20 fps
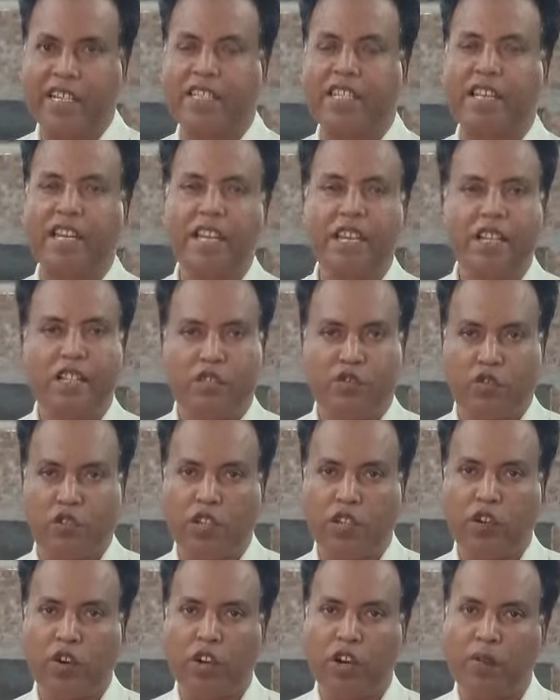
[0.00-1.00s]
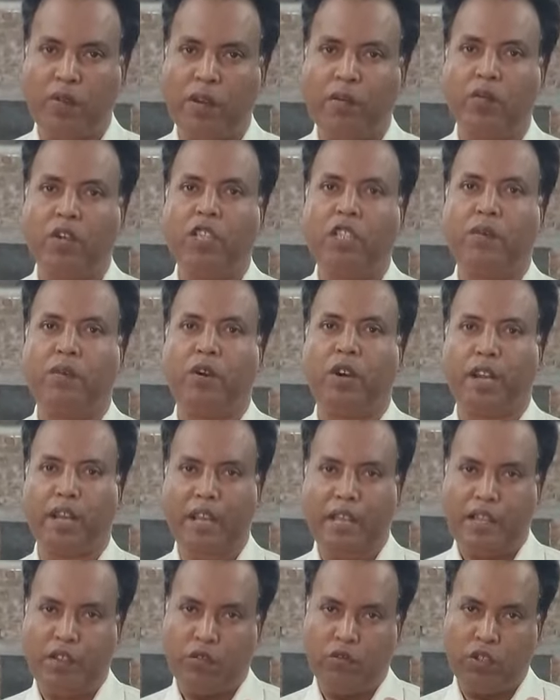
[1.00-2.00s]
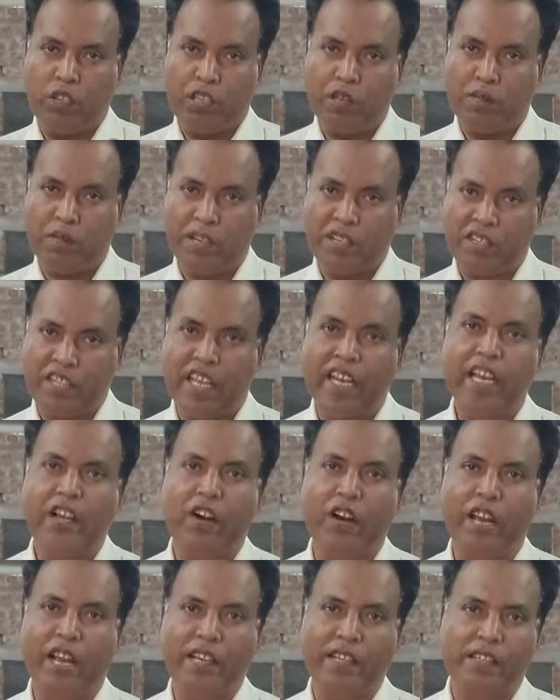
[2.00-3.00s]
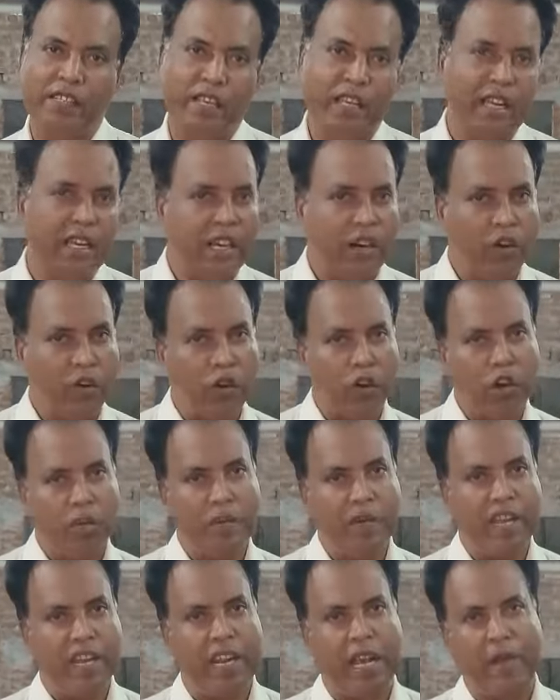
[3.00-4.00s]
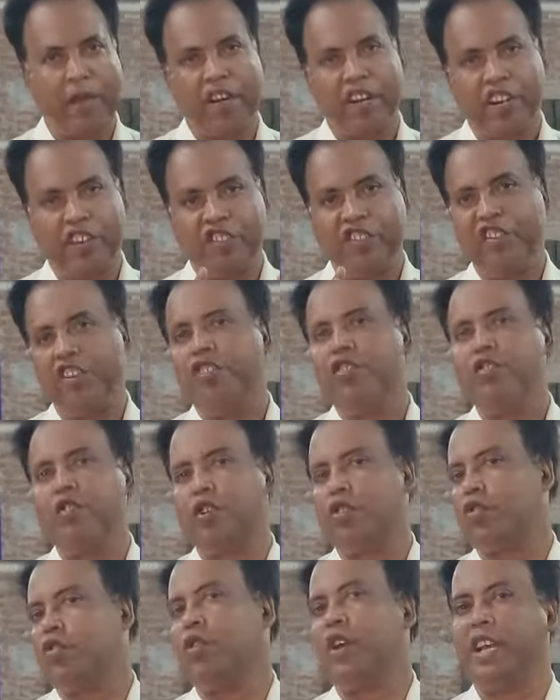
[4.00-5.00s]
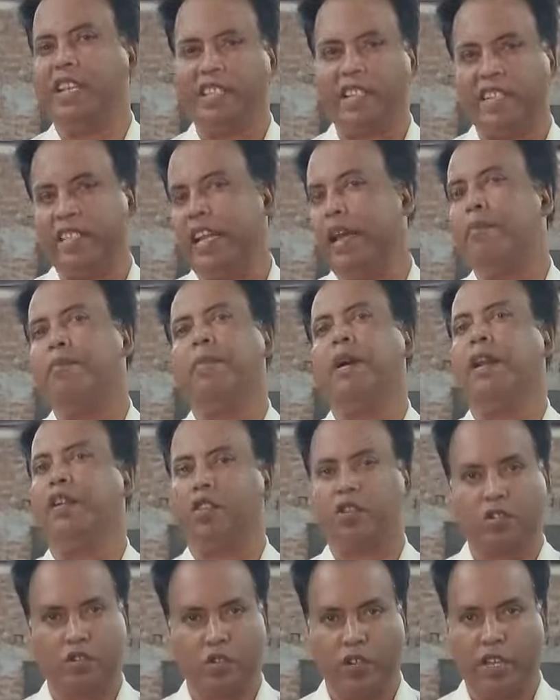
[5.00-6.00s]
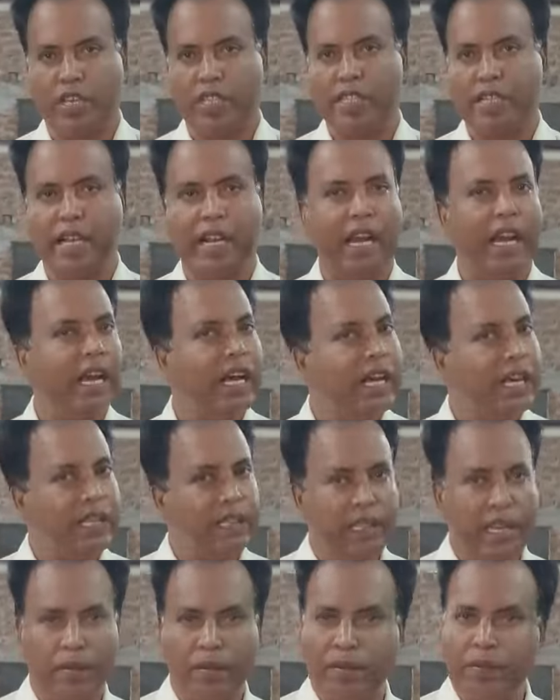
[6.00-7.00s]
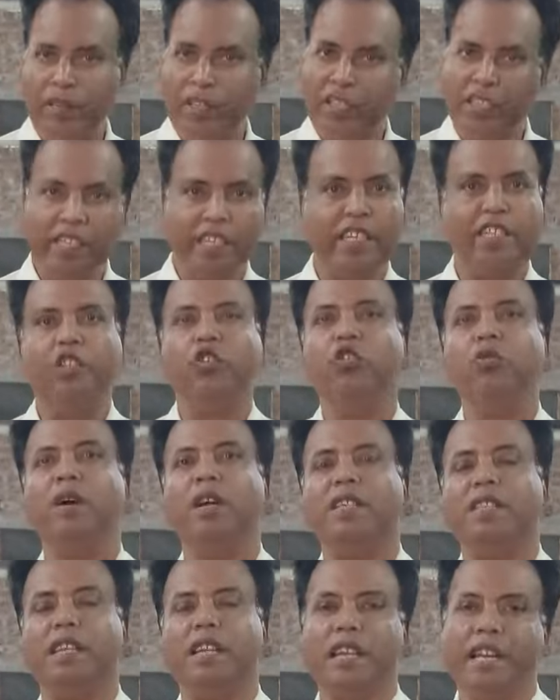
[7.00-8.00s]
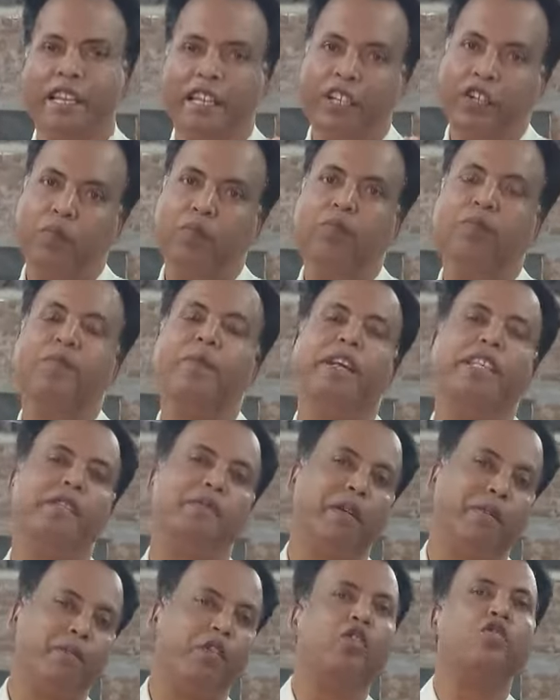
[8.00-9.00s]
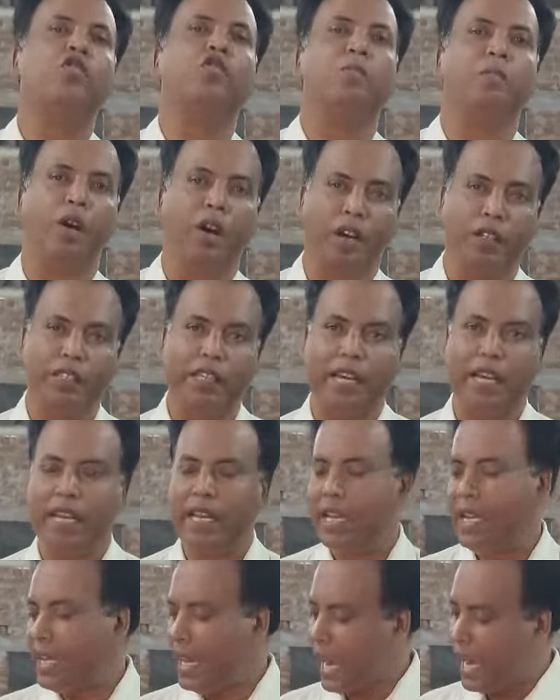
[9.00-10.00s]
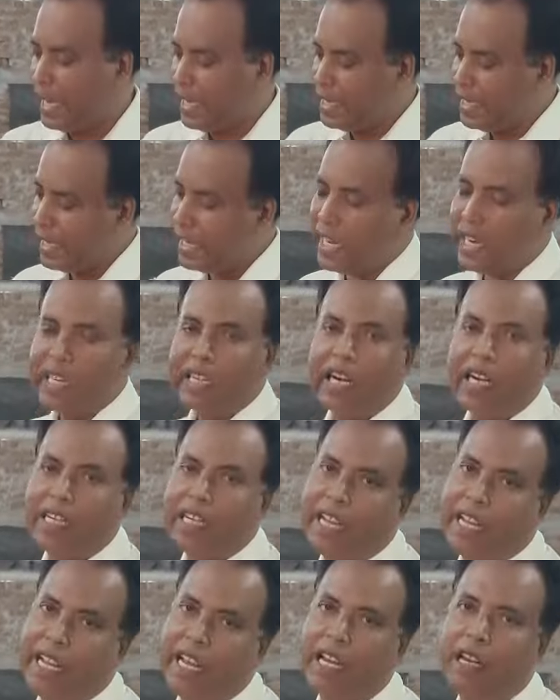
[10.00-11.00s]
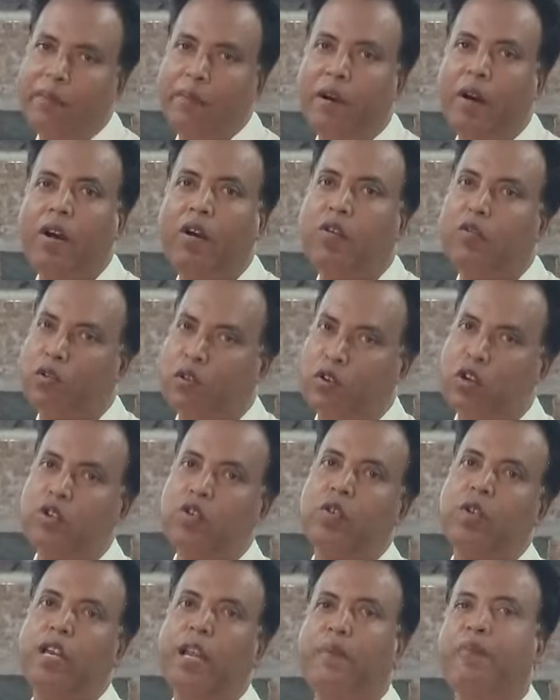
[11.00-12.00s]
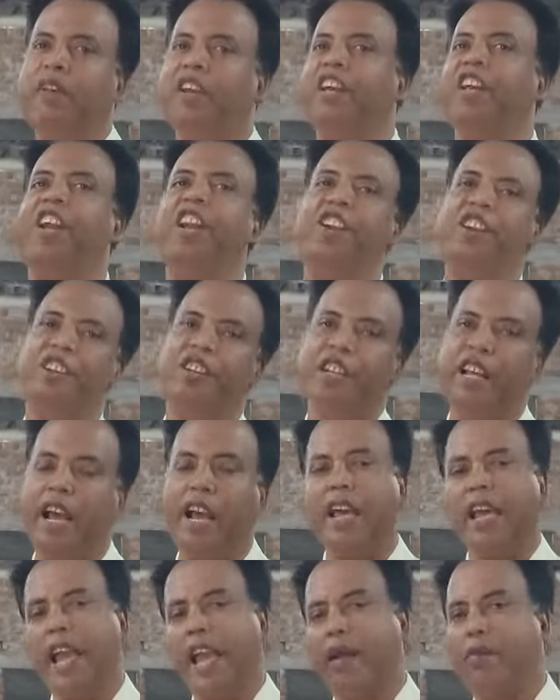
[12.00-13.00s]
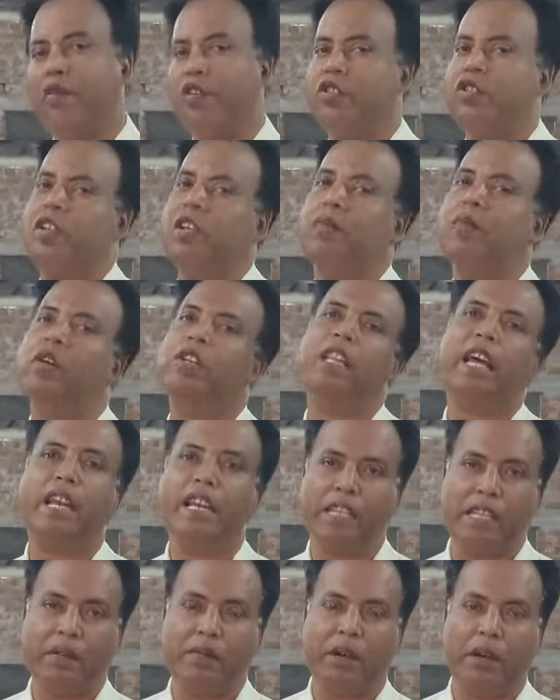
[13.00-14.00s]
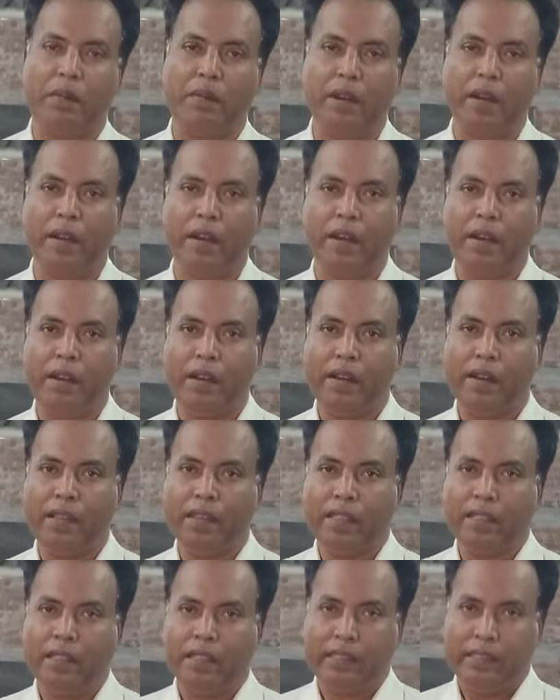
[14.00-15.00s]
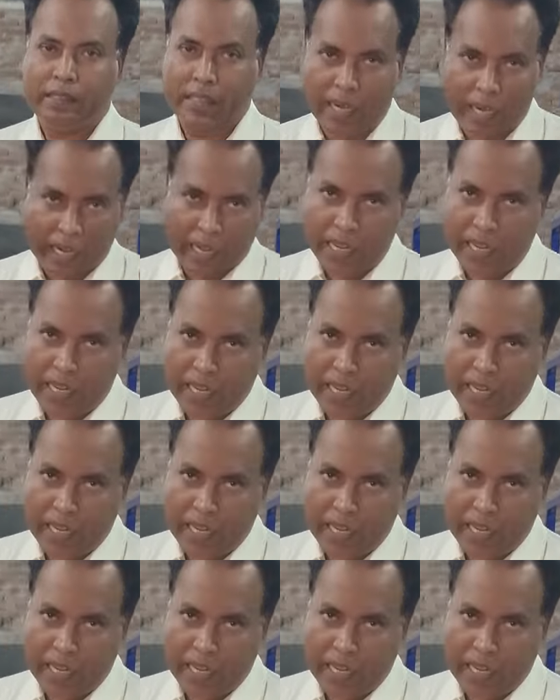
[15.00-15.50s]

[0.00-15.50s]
আসে যদি গরমের মধ্যে পড়ে দুই তিন মাস দেরি হয় আসতে গরমে রাবারের জিনিস নষ্ট হয়ে যায় টেম্পার নষ্ট হয়ে যায় তারপরে ভিতরে যে টিউব আছে টিউব ম্যাক্সিমাম নষ্ট পাওয়া যায় আর এটা এখানকারটা এখানে পাওয়া কোনো নষ্ট হলে আপনি গ্যারেন্টি দেওয়া এক বছরে বদলাই নিতে পারবেন তাইলে